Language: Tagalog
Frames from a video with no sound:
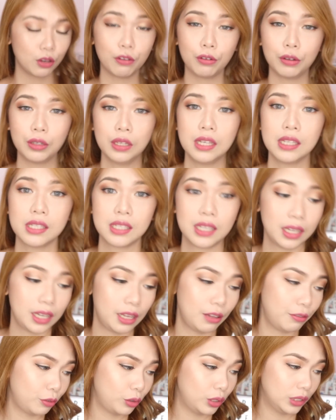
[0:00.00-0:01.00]
yung
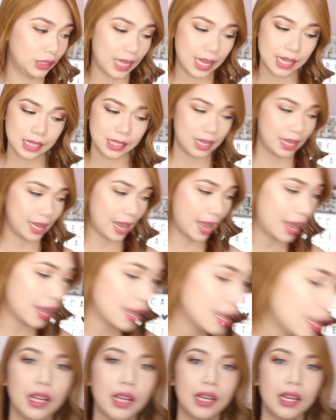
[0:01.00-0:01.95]
single full size nila.